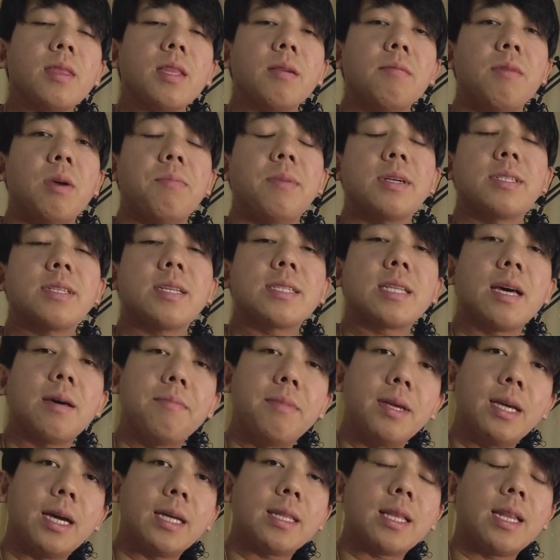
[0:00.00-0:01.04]
may
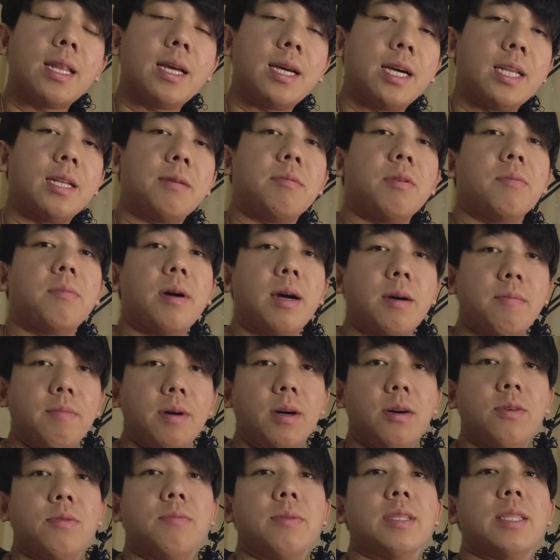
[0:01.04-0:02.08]
magsasabi nga talaga na
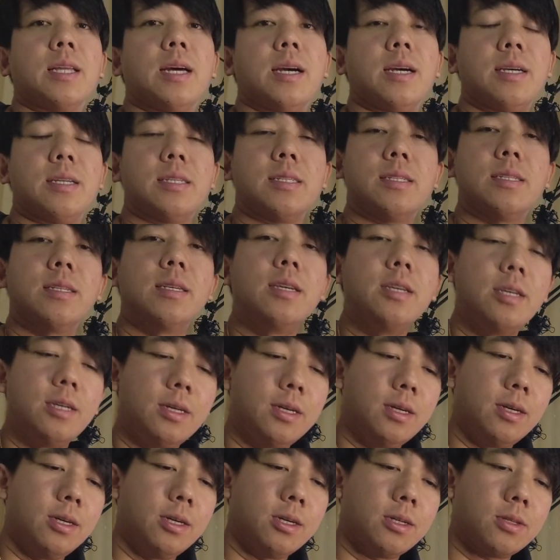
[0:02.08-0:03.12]
mababa o mataas.
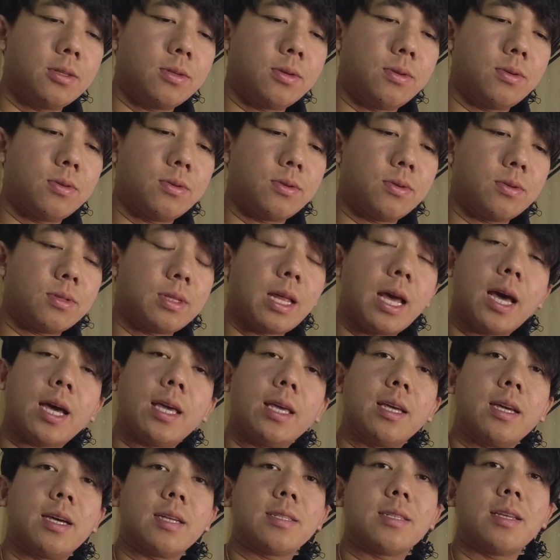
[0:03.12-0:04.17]
So, sa
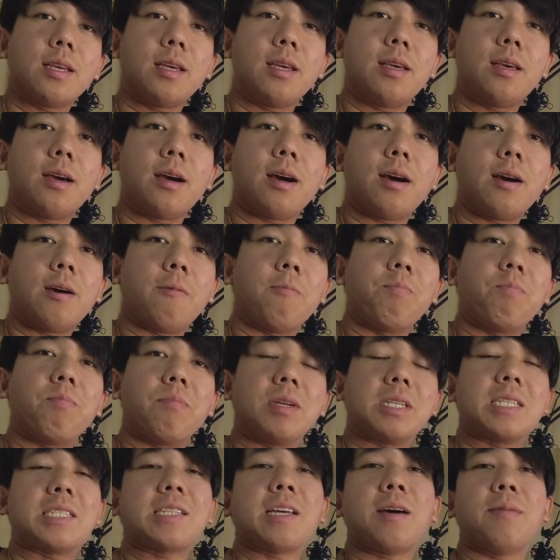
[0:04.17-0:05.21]
akin kasi, um,
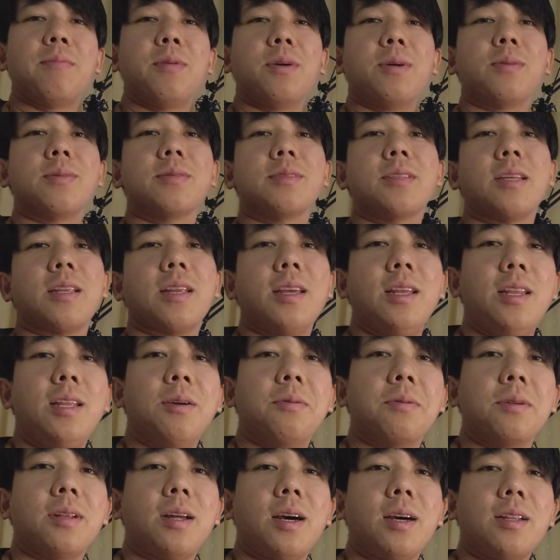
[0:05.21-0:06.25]
masasabi ko sa sarili
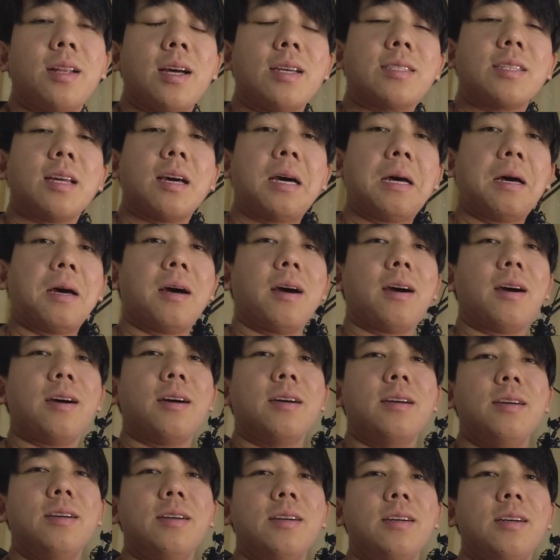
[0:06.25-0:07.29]
ko na nasa...
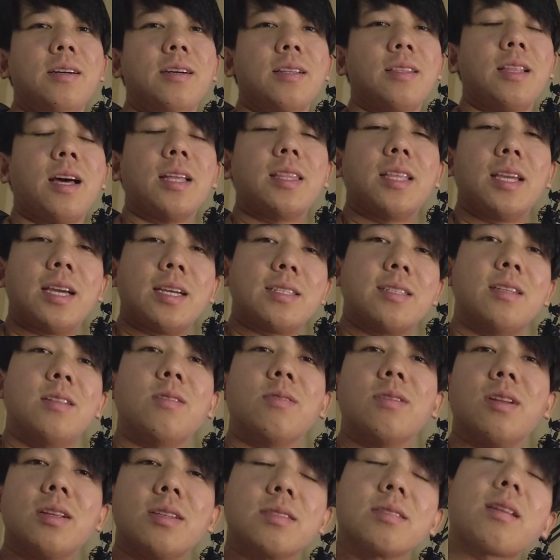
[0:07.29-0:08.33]
Dati kasi,
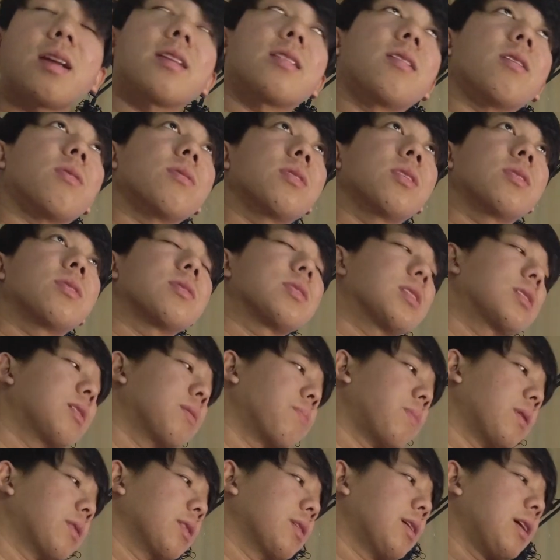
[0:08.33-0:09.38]
nung nag-start ako dito sa
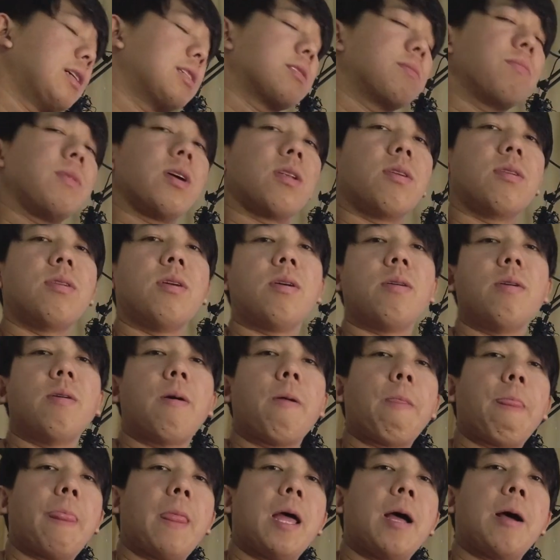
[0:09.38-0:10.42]
Japan, guys, meron akong...
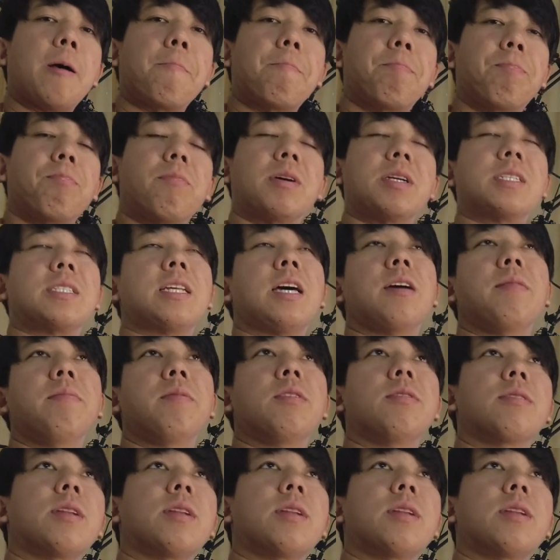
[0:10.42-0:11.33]
Masasabi ko